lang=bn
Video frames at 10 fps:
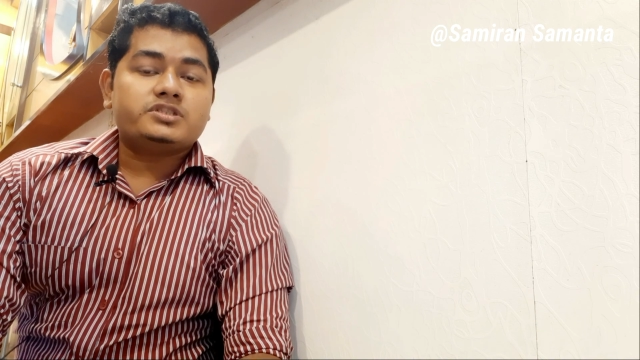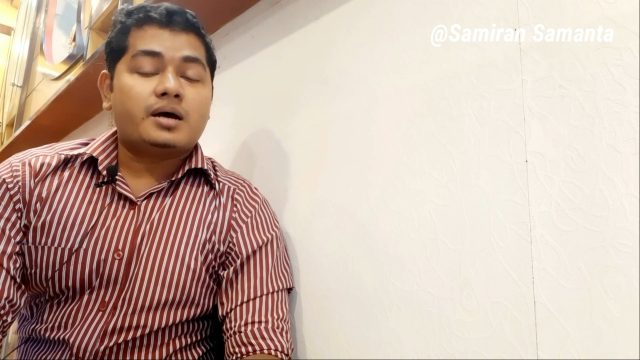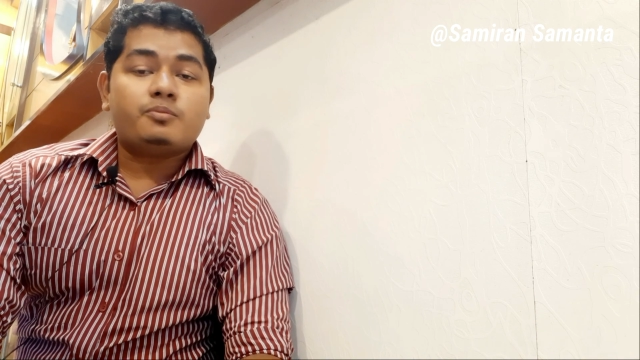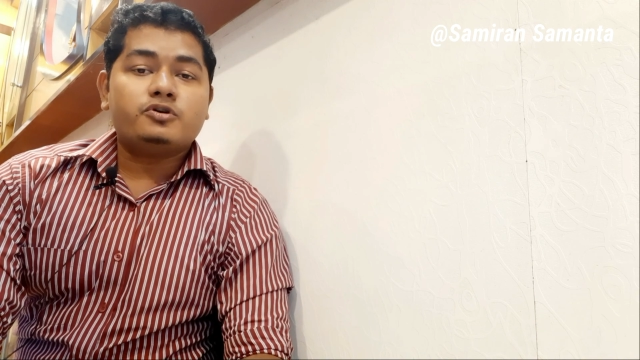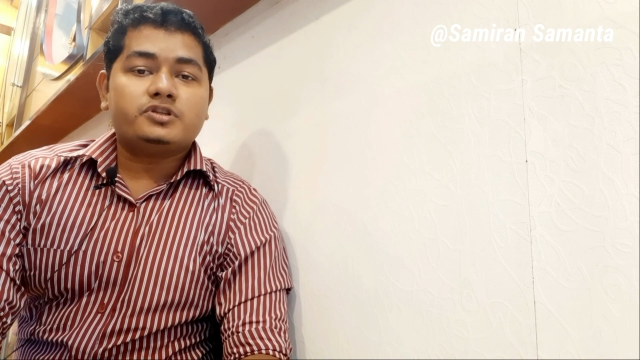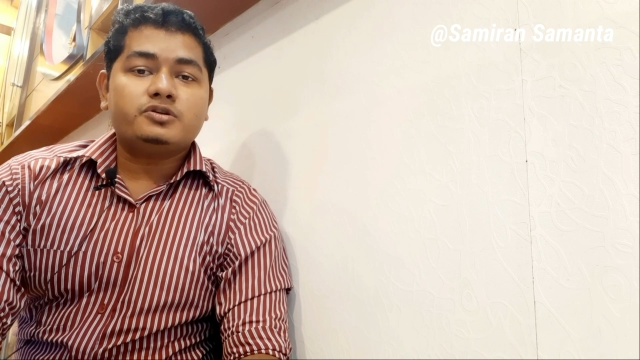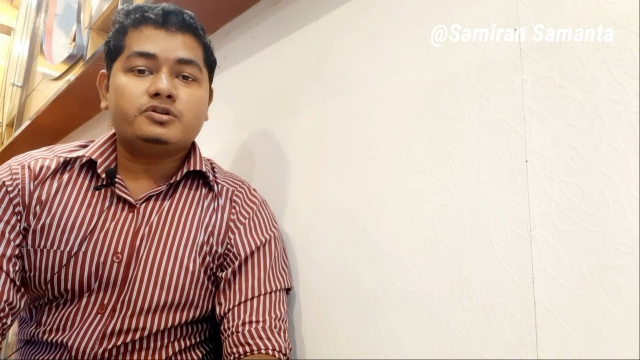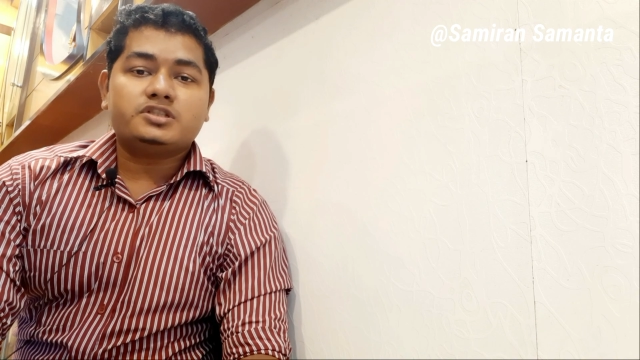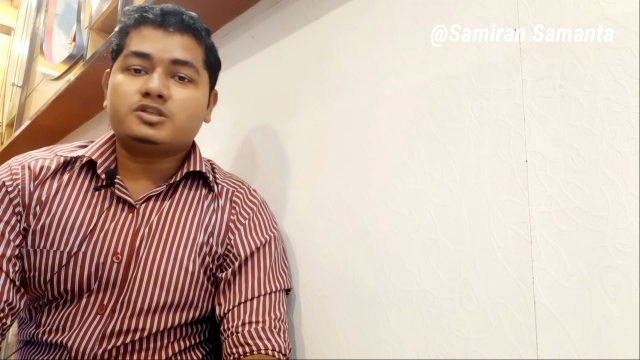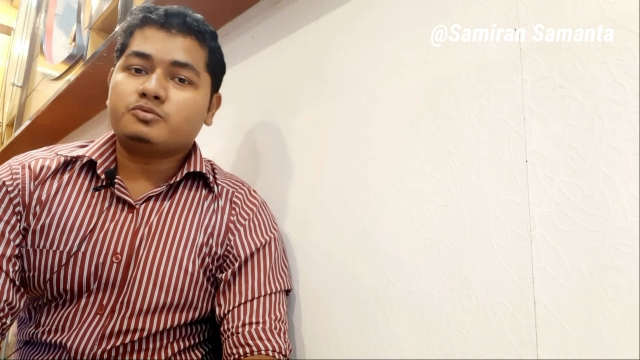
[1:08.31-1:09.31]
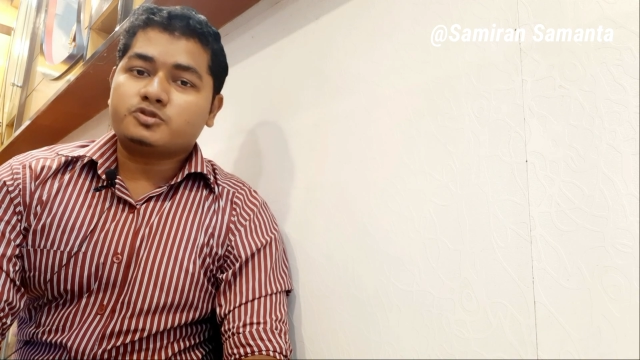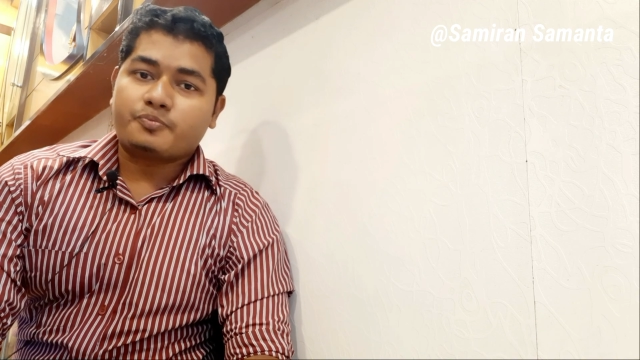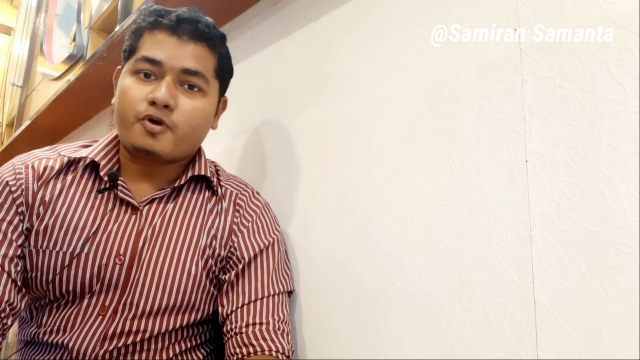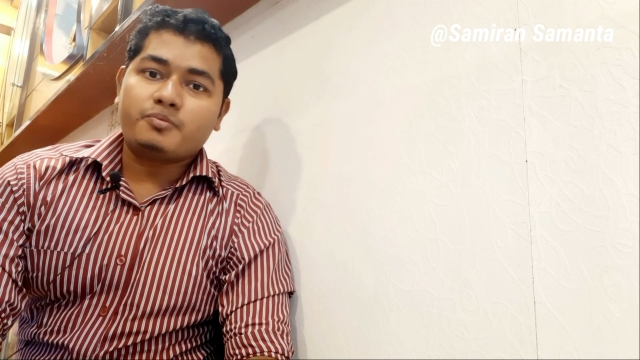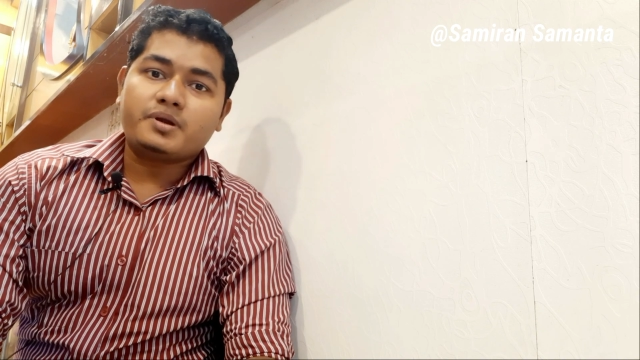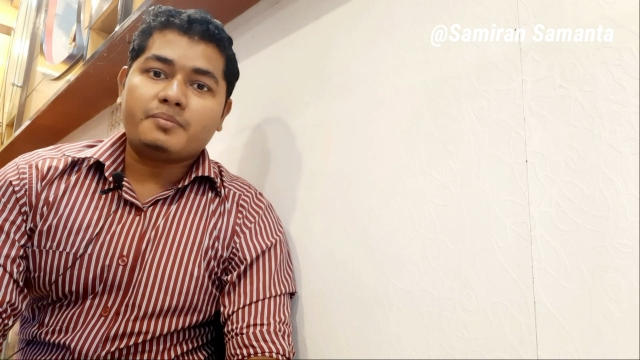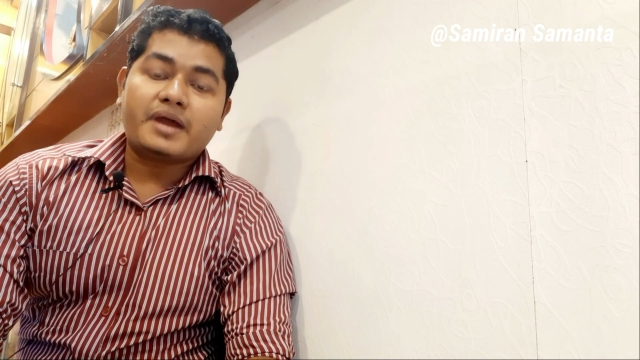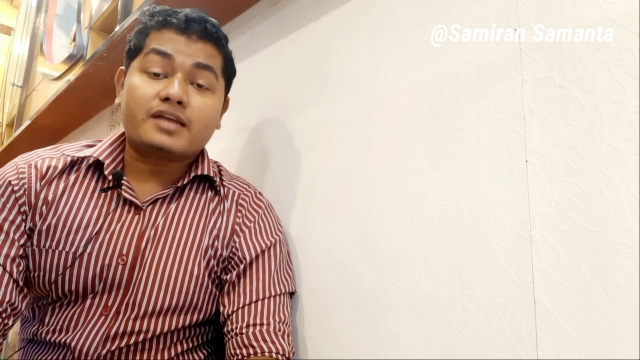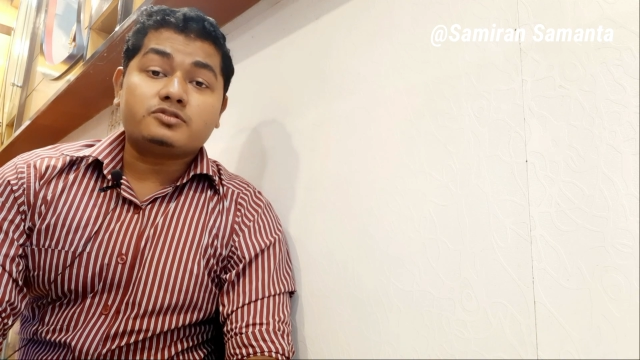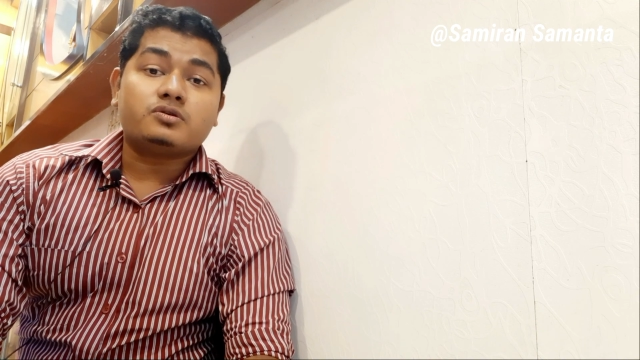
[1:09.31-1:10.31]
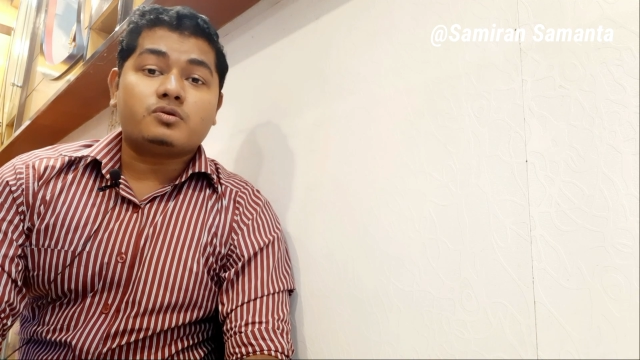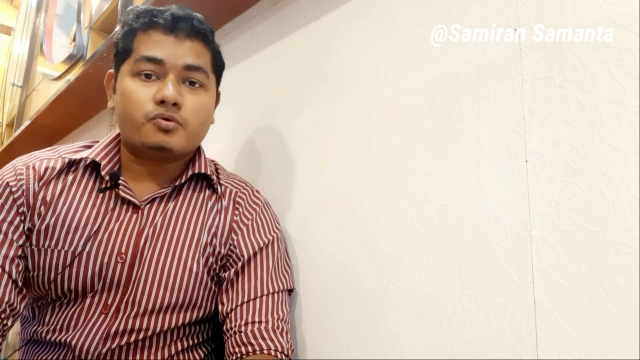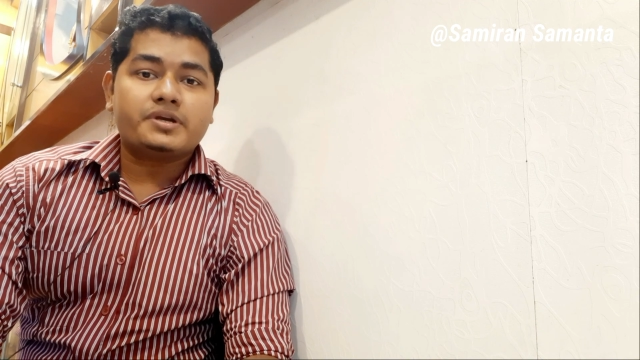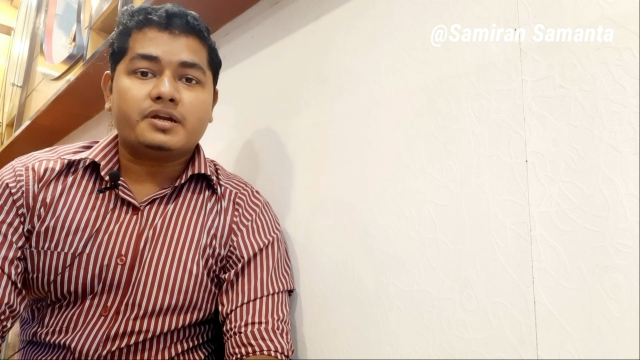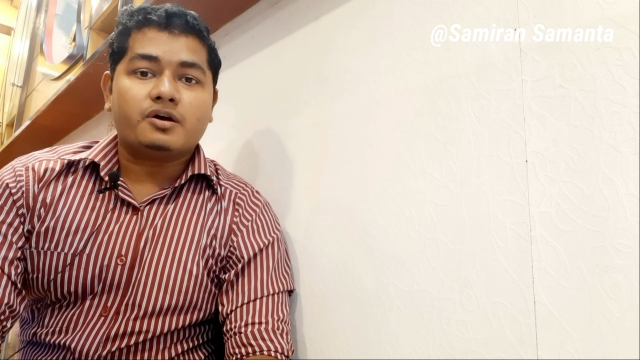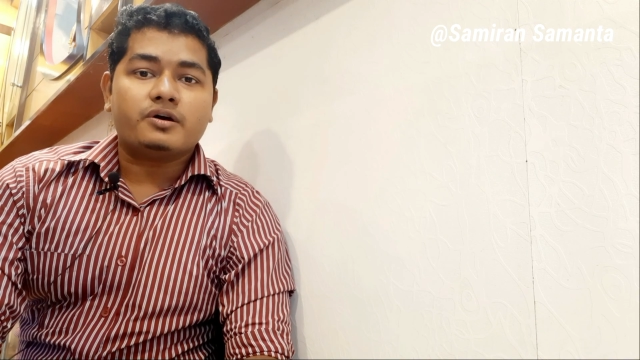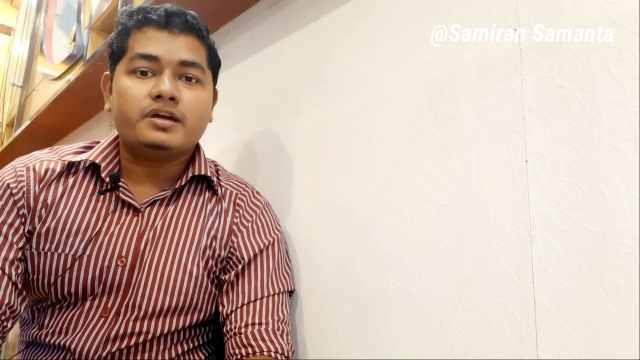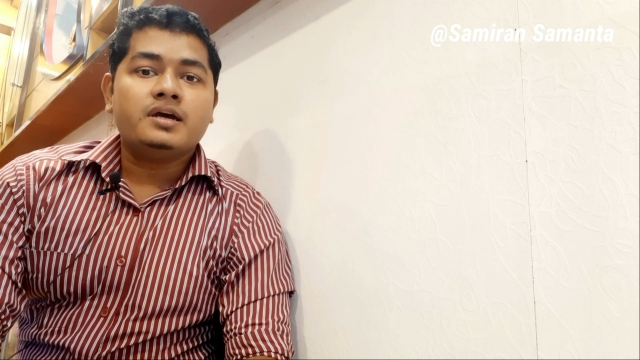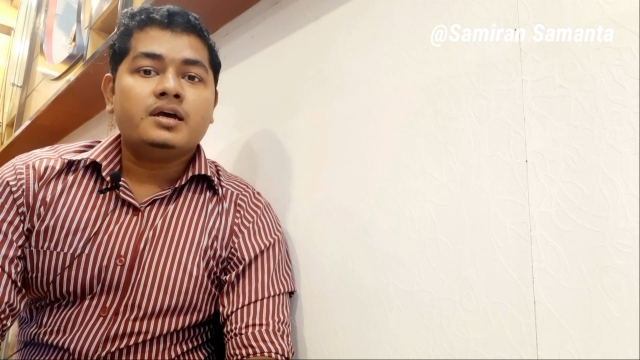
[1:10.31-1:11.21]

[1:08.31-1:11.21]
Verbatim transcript: যাবতীয় যে সমস্ত প্রবলেম একজন রোগীর হয়